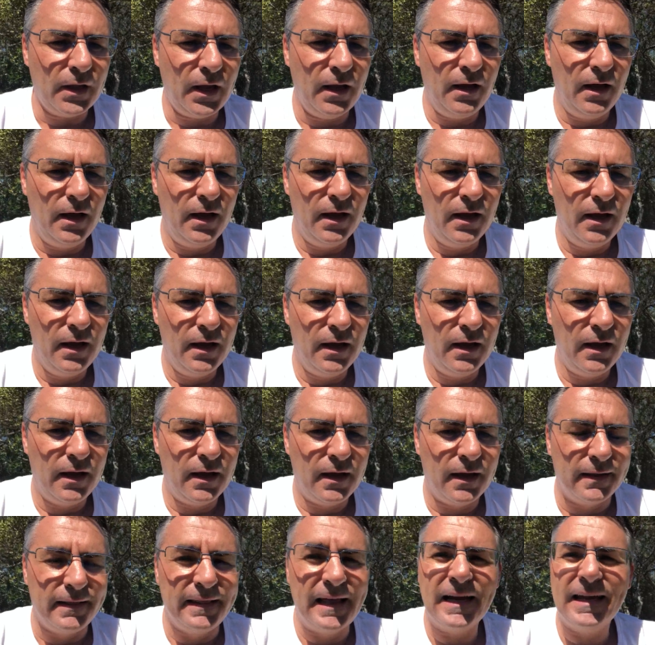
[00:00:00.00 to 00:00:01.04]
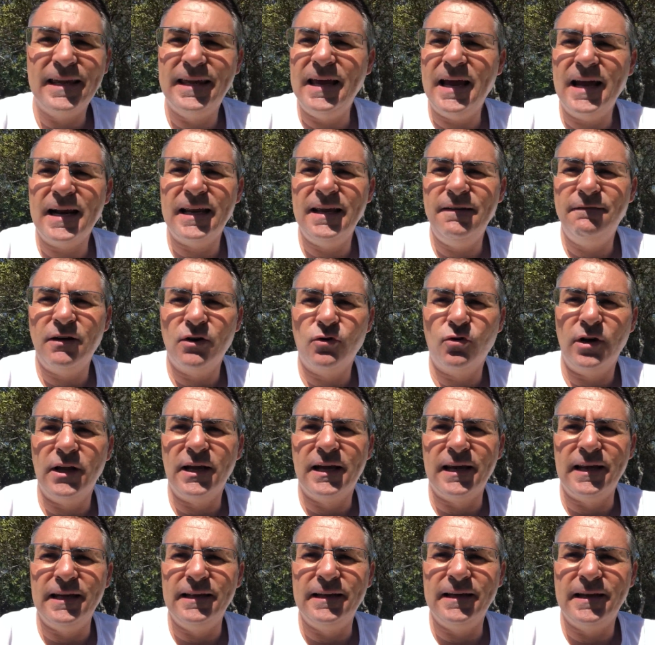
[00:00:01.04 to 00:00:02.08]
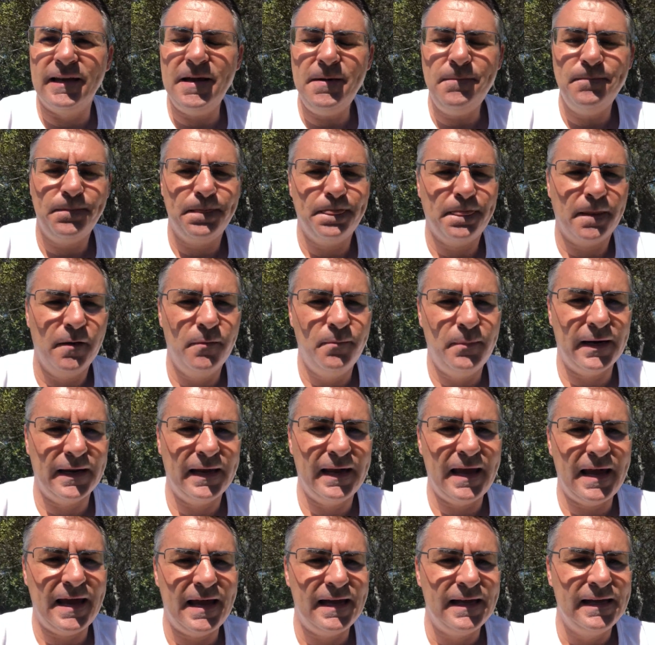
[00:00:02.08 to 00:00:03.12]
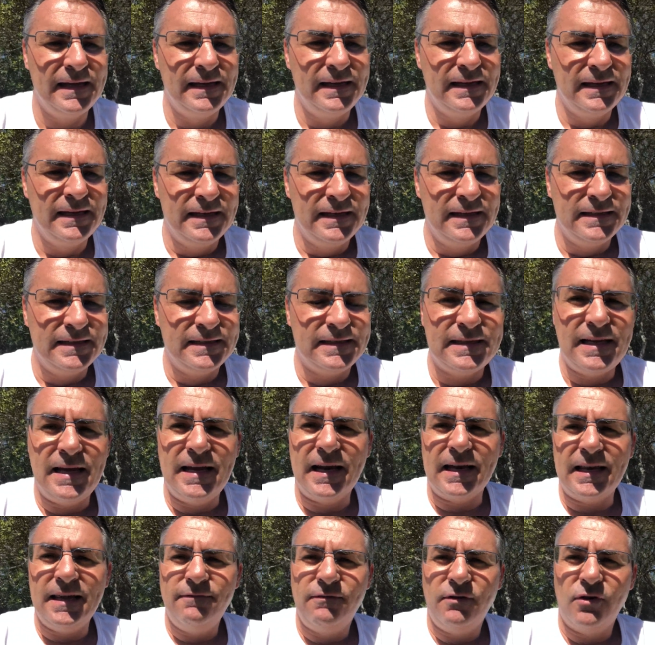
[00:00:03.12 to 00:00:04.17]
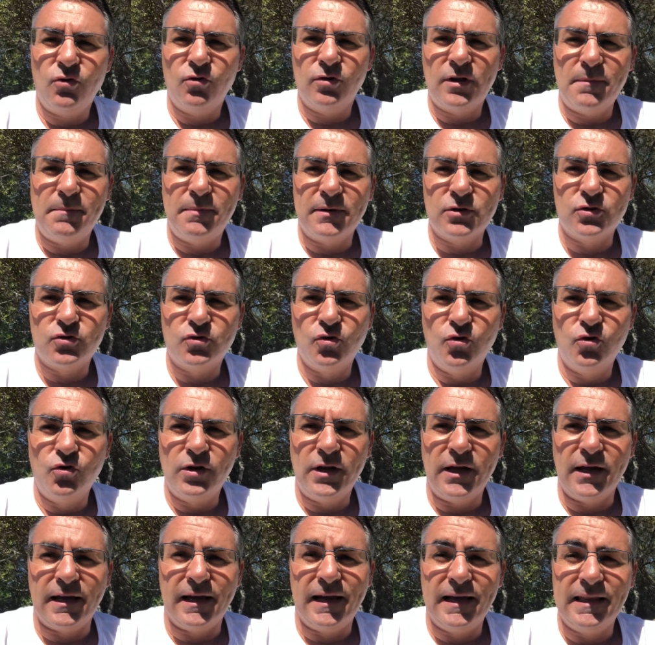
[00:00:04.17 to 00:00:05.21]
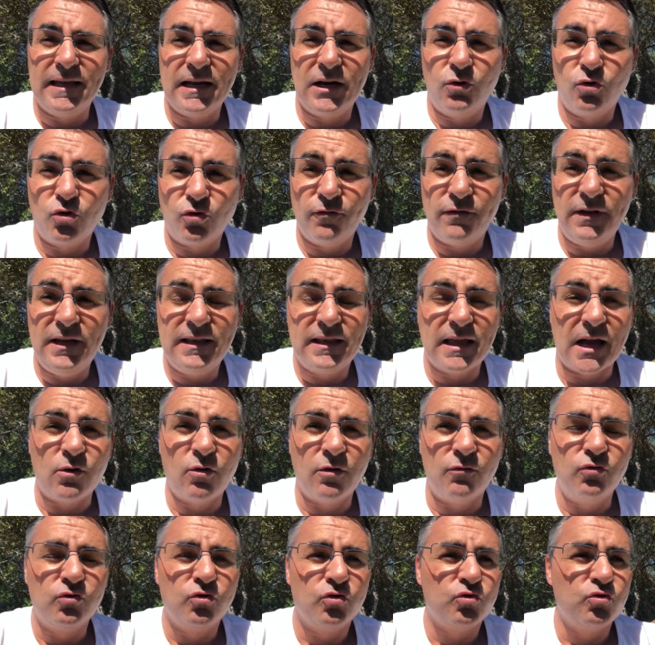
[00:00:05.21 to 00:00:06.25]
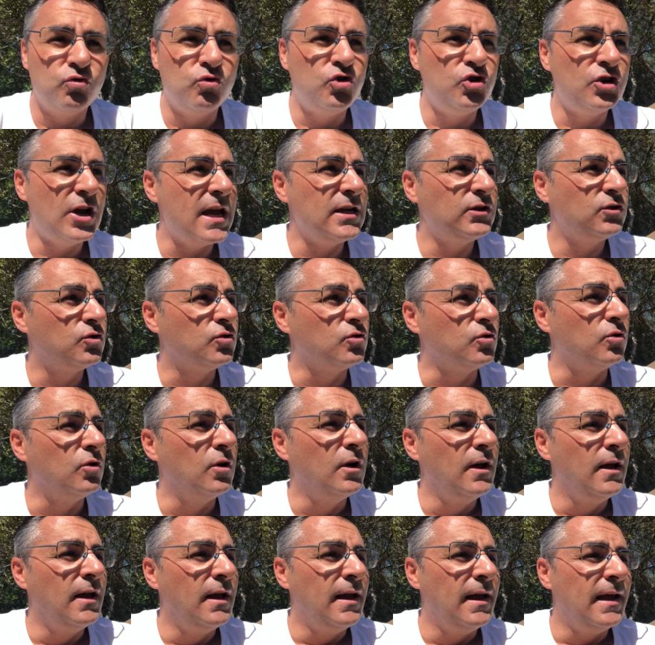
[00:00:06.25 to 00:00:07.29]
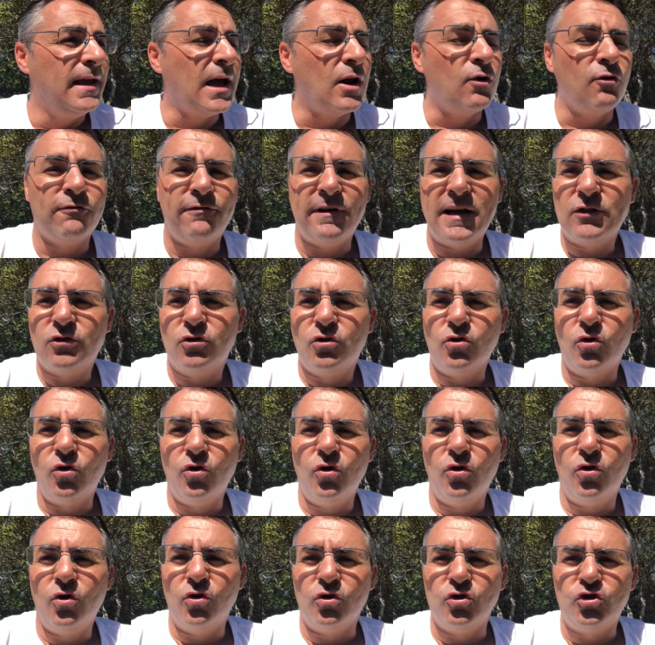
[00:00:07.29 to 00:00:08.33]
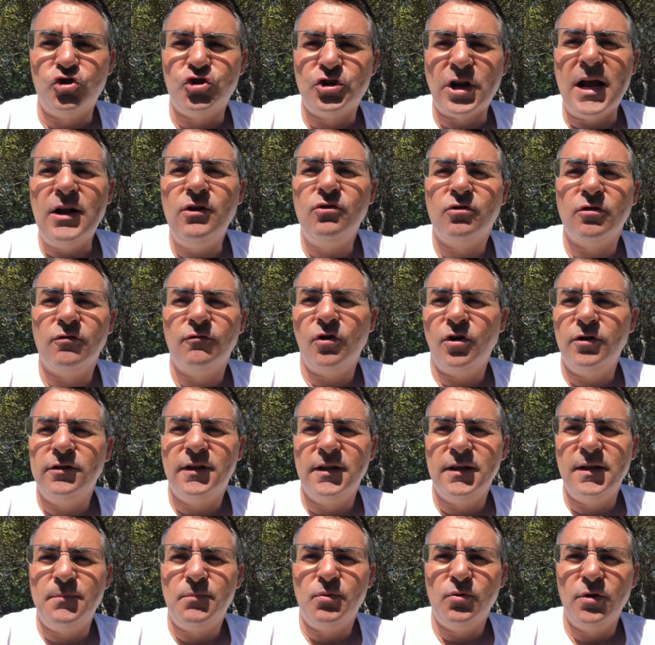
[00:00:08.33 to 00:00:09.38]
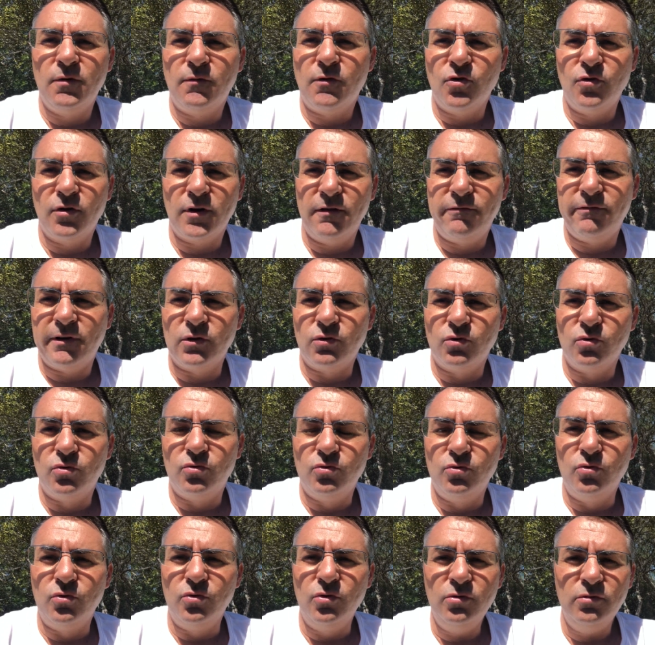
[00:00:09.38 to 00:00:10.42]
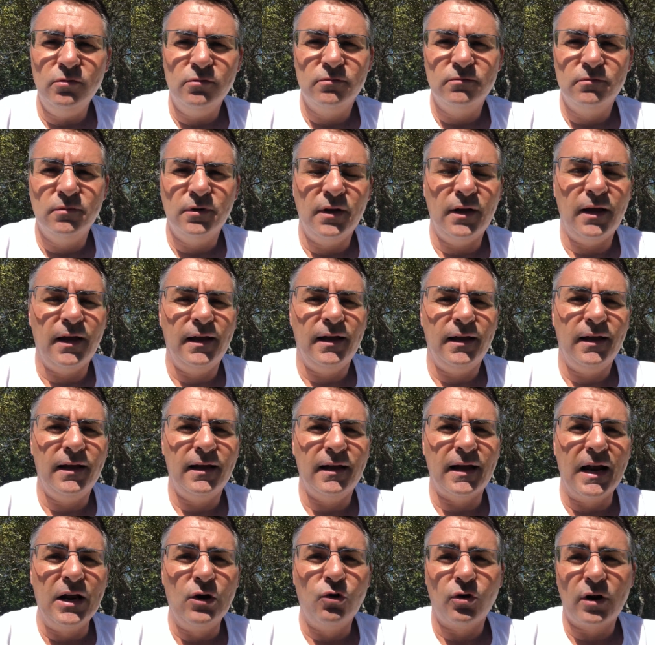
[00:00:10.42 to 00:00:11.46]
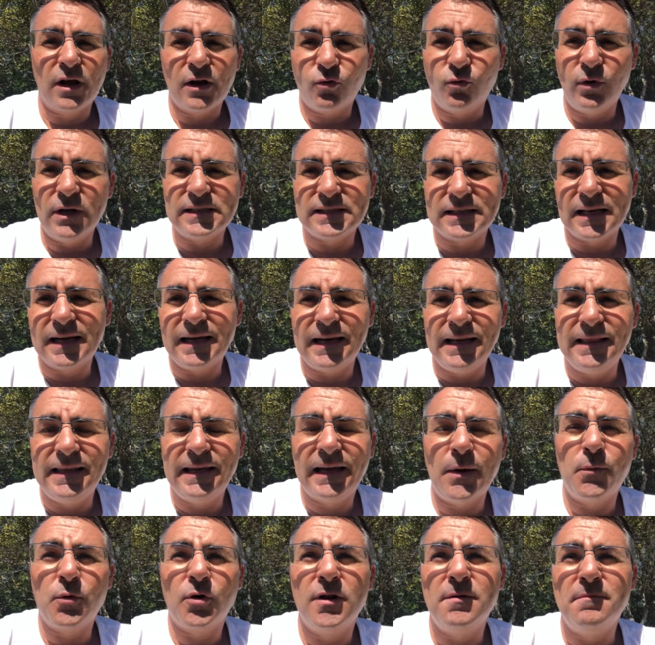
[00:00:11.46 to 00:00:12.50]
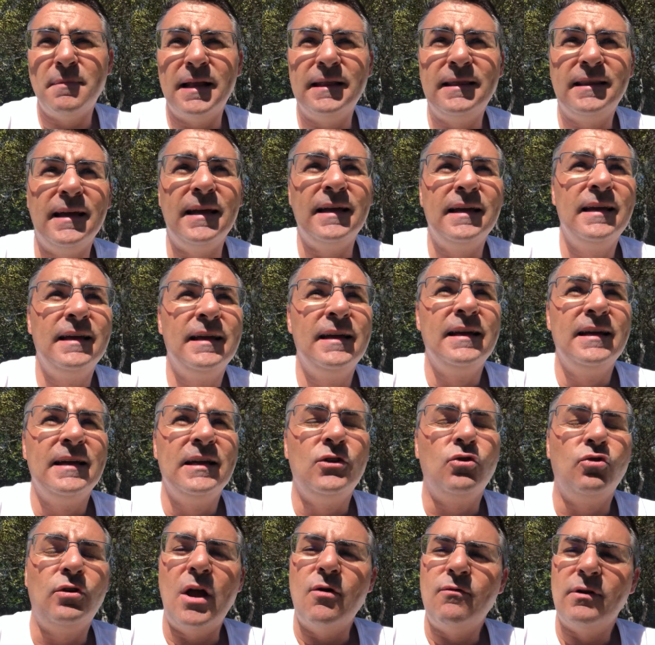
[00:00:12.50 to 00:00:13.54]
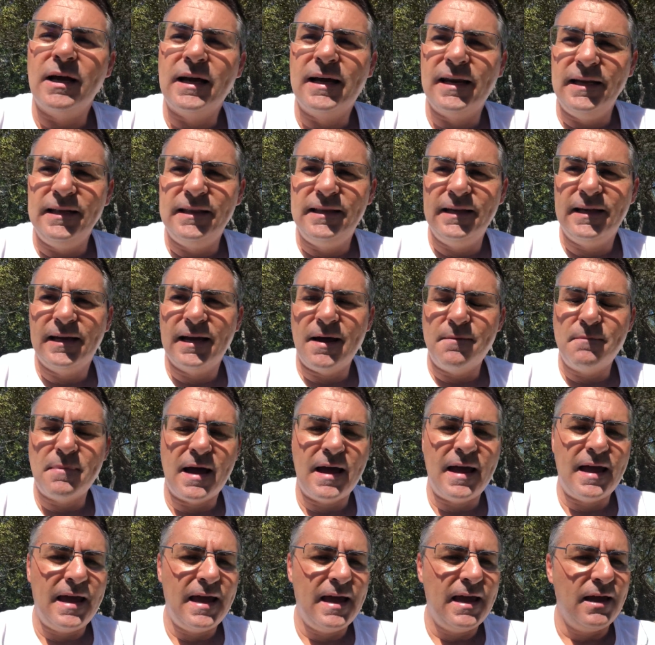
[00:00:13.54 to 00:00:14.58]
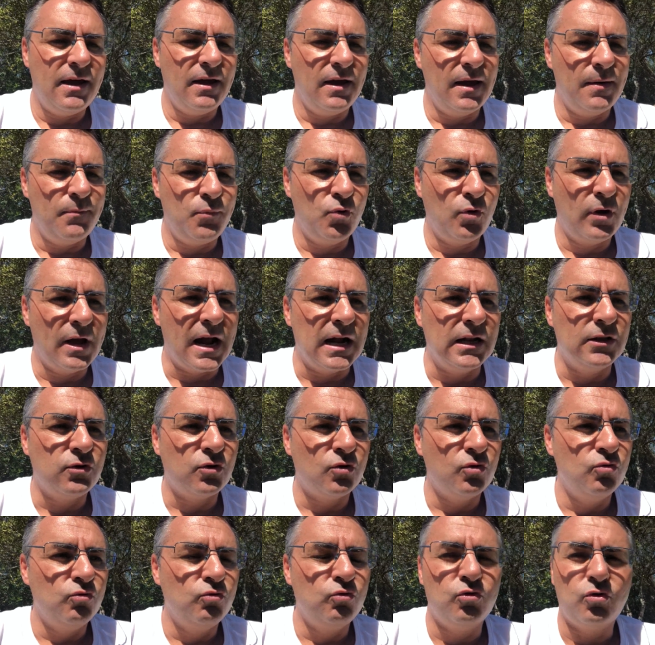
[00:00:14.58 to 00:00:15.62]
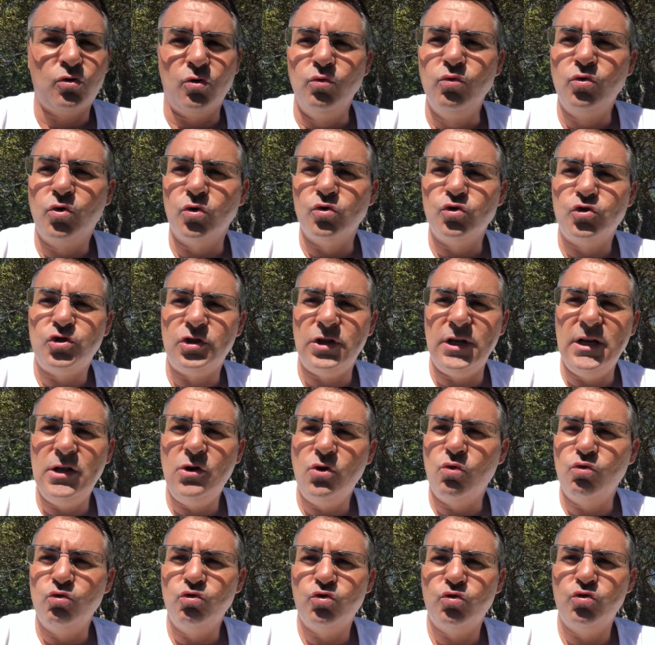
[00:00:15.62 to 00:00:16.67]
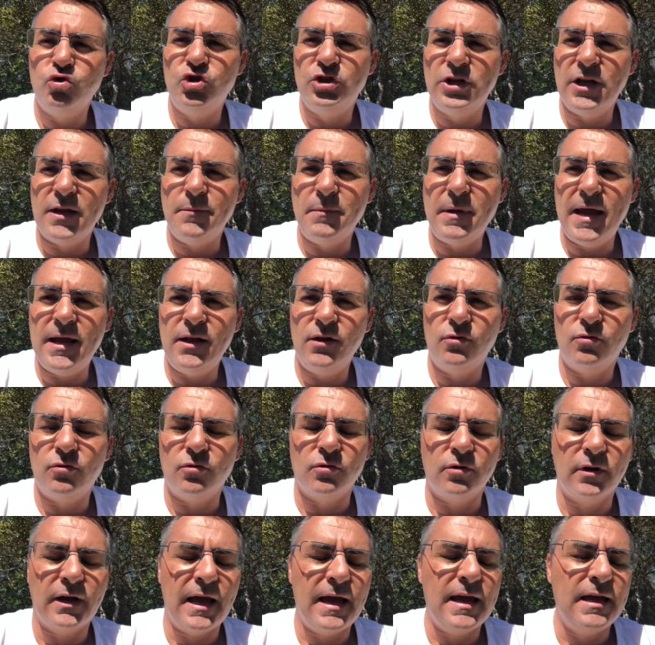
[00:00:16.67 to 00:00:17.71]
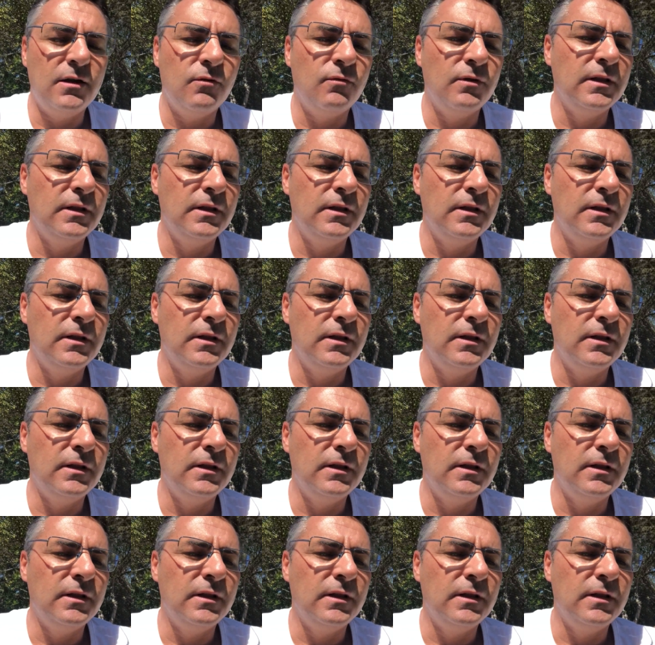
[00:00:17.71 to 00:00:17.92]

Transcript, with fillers: eh, da chi arrivano le critiche, perché se arrivano da persone che nella loro vita hanno avuto successo e hanno fatto 100 volte di più di quello che hai fatto tu, eh, allora questa critica probabilmente non è una critica ma è più che altro un, un consiglio, un suggerimento, ok?